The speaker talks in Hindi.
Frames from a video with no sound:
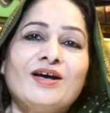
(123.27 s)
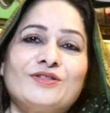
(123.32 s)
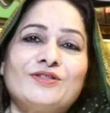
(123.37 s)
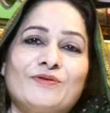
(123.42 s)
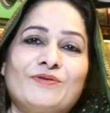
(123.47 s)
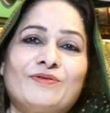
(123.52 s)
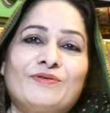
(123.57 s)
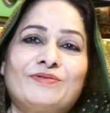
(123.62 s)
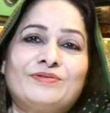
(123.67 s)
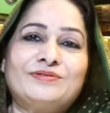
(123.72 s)

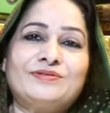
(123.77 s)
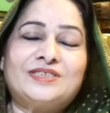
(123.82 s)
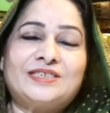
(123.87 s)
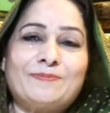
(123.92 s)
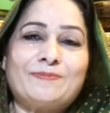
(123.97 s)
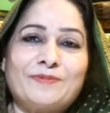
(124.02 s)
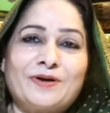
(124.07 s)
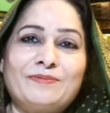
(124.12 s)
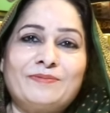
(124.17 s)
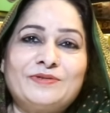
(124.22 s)
तो इन
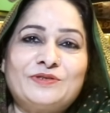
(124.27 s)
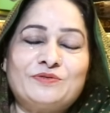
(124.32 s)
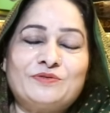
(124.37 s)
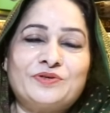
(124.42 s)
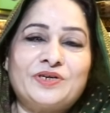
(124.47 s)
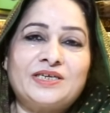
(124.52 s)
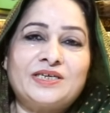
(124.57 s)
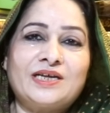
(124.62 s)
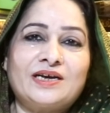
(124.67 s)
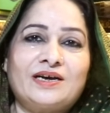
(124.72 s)
सब का मैं
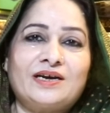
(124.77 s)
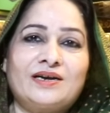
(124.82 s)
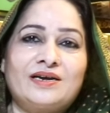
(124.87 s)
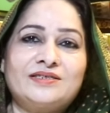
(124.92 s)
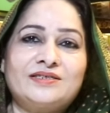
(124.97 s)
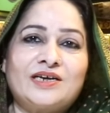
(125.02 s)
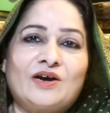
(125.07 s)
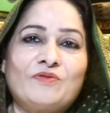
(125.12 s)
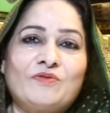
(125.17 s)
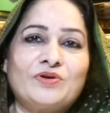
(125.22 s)
शुक्रिया अदा
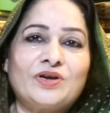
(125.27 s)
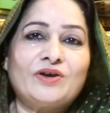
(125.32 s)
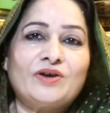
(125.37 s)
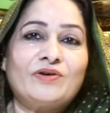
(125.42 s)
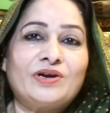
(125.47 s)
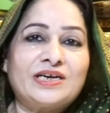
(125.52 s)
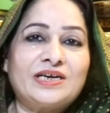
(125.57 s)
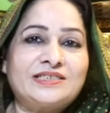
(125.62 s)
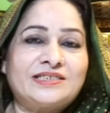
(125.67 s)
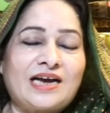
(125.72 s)
करना चाहूँगी
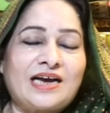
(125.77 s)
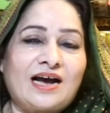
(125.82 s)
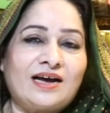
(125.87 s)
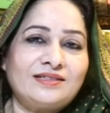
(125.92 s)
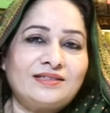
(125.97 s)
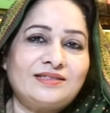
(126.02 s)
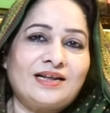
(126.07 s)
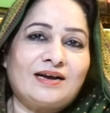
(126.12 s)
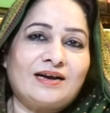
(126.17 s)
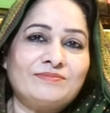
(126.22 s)
और एक
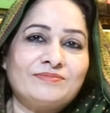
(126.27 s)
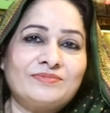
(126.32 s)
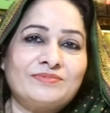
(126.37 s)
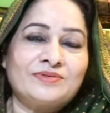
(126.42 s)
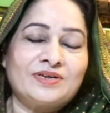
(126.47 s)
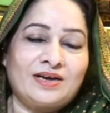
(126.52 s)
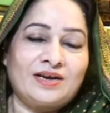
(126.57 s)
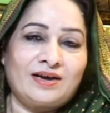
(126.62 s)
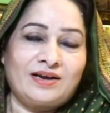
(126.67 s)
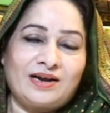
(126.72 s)
चाहत नाम
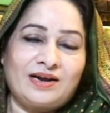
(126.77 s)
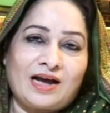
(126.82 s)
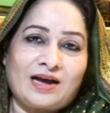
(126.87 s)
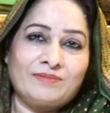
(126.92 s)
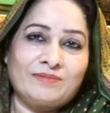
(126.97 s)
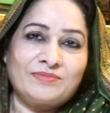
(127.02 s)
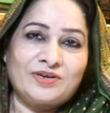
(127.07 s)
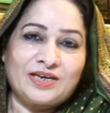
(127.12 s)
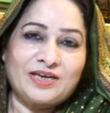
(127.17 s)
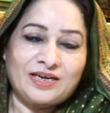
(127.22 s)

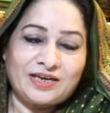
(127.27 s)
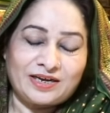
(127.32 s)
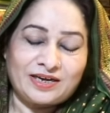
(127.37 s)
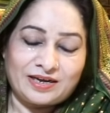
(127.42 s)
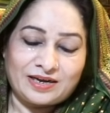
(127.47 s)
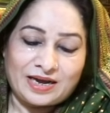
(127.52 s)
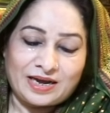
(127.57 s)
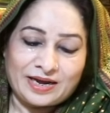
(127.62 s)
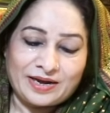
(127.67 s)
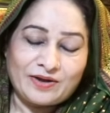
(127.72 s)
नाम की
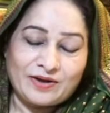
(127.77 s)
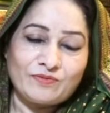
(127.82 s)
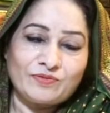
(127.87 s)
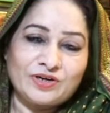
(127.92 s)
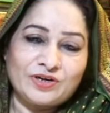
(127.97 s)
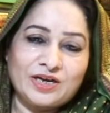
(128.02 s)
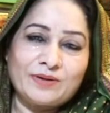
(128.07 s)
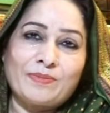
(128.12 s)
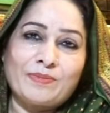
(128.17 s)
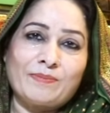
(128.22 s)
हैं
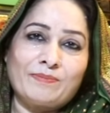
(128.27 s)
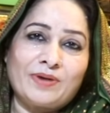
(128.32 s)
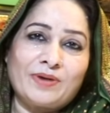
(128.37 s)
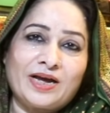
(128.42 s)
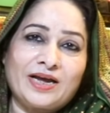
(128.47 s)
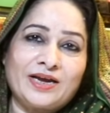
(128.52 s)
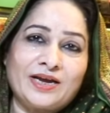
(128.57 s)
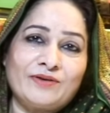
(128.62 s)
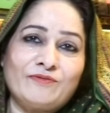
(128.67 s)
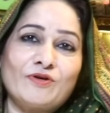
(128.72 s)
उनकी
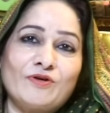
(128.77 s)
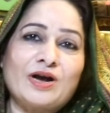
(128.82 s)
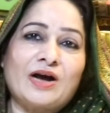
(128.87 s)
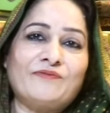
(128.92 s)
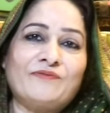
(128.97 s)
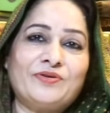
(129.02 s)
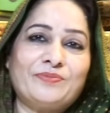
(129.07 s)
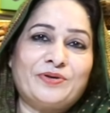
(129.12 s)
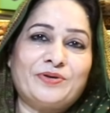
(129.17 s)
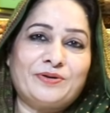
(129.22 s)
मम्मा हैं वो
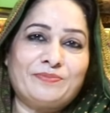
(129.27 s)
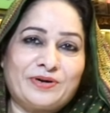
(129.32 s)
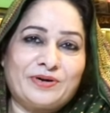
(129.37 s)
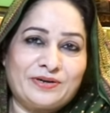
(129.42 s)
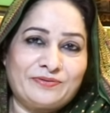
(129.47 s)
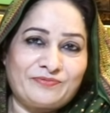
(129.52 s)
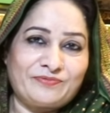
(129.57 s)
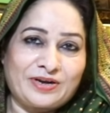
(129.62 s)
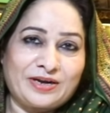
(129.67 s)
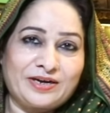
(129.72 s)
काफ़ी मेरी
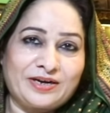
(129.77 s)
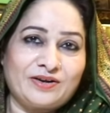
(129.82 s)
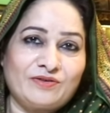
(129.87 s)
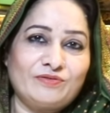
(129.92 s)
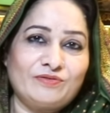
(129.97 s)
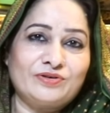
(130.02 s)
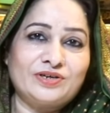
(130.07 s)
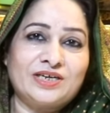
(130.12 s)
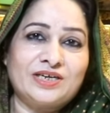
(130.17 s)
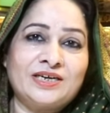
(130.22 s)
बड़ी फ़ैन है
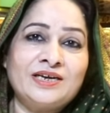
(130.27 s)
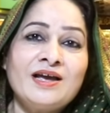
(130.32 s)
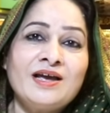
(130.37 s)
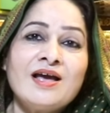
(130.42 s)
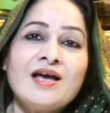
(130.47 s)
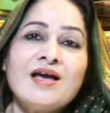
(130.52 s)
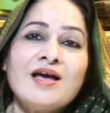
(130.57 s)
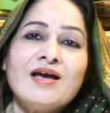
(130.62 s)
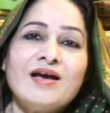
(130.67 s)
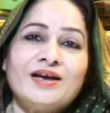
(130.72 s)
उनकी
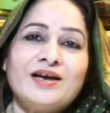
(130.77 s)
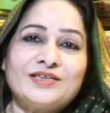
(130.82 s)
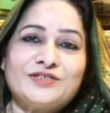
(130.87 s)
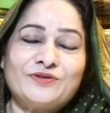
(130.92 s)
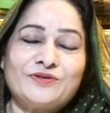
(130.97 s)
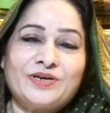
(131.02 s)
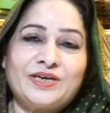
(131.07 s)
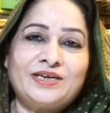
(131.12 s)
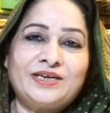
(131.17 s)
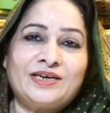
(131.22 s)

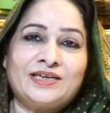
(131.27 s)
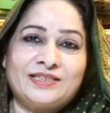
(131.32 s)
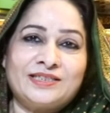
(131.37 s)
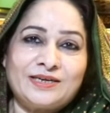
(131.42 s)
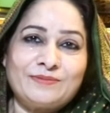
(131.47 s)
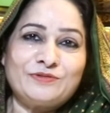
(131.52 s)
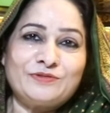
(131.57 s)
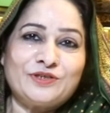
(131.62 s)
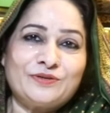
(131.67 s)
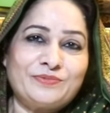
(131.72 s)
जो है
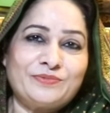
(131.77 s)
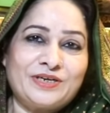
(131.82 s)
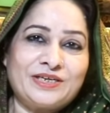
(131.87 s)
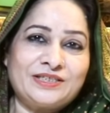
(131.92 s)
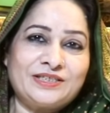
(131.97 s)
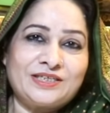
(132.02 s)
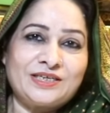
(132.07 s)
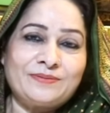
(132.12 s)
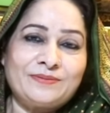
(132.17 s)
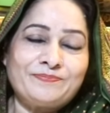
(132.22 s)
नंदे मुझे
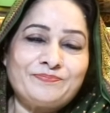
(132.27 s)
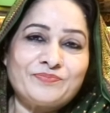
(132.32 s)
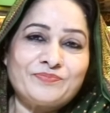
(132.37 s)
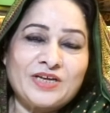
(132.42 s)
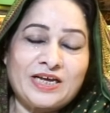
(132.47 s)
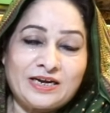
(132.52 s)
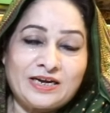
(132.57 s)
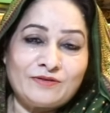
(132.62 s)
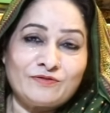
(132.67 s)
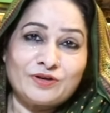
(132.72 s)
मिली थी
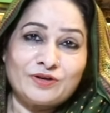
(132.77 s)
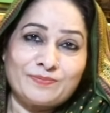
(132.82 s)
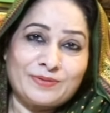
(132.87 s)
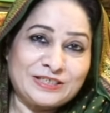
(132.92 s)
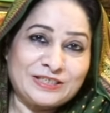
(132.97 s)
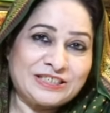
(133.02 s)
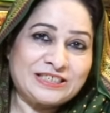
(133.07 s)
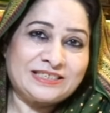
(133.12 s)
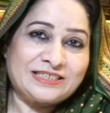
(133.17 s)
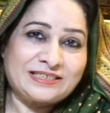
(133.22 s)
यानी उनकी
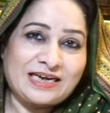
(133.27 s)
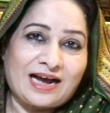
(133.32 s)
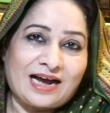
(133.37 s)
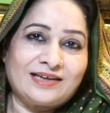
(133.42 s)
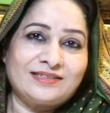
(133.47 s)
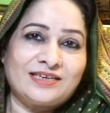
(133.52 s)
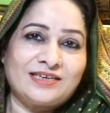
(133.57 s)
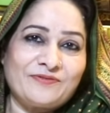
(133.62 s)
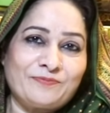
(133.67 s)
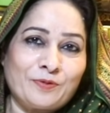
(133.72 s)
बच्ची
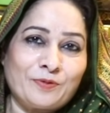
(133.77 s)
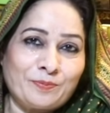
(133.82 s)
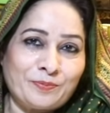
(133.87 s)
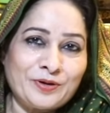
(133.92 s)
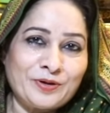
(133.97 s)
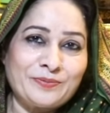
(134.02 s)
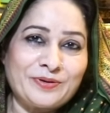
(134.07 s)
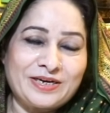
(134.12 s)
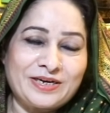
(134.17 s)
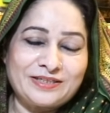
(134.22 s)
चाहत की
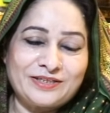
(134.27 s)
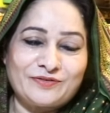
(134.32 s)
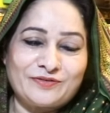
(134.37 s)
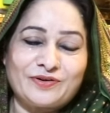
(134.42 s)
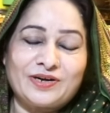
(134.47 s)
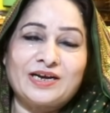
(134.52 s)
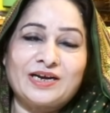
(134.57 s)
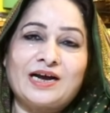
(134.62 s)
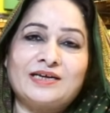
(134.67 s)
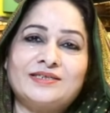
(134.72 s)
फुप्पी मिली थी
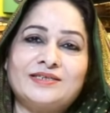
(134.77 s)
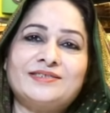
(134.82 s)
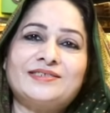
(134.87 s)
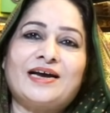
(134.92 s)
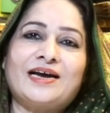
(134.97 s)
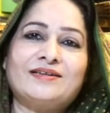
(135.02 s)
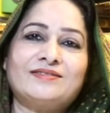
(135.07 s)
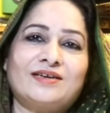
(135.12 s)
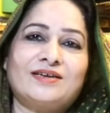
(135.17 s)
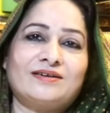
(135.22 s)
उन्होंने कहा था
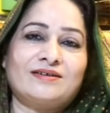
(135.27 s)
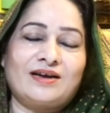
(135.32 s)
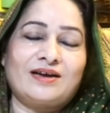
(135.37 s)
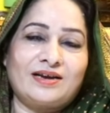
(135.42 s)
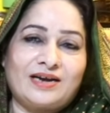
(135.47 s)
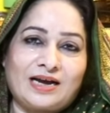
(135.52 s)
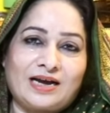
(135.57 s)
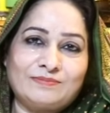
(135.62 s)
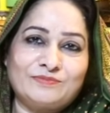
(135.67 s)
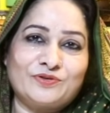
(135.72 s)
चाहत
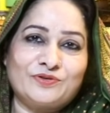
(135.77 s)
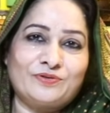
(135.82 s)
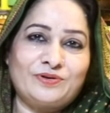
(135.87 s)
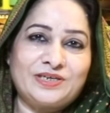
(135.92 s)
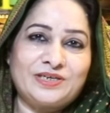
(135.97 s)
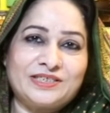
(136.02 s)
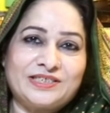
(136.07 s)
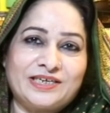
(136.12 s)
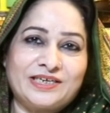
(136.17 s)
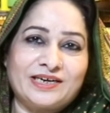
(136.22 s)
का नाम ज़रूर
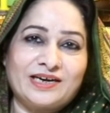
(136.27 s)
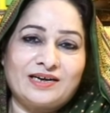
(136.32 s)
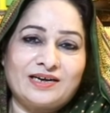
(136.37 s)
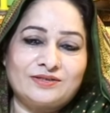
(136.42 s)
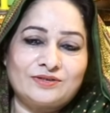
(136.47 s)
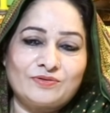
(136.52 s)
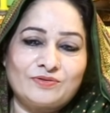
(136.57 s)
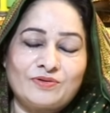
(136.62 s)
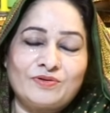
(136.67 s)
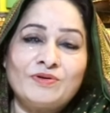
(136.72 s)
लीजिएगा
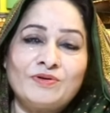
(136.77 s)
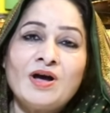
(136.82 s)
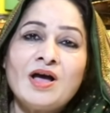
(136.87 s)
तो